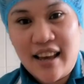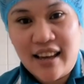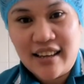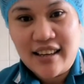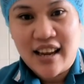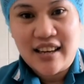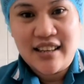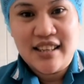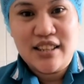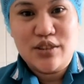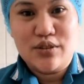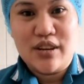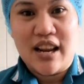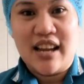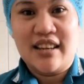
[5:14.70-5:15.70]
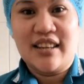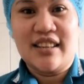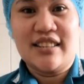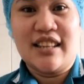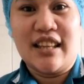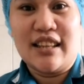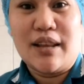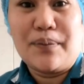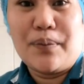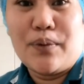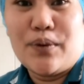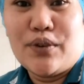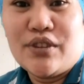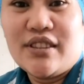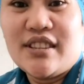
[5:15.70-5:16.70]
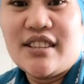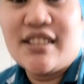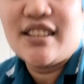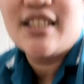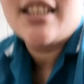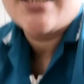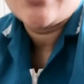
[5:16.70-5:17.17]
Hanggang dito lang nagtatapos.